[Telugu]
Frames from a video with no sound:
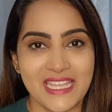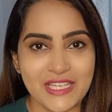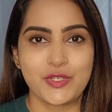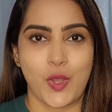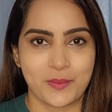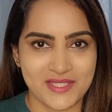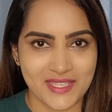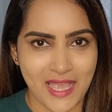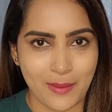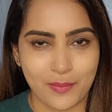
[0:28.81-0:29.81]
ఈ
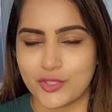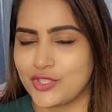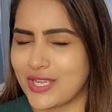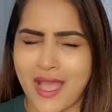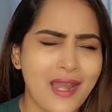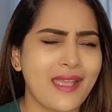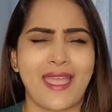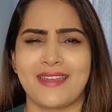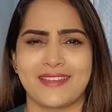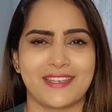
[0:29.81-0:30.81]
షాప్సీ యాప్లో చాలా
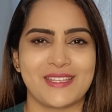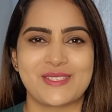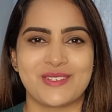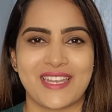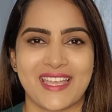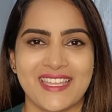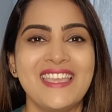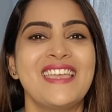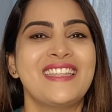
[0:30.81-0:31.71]
కేటగిరీస్ ఉంటాయి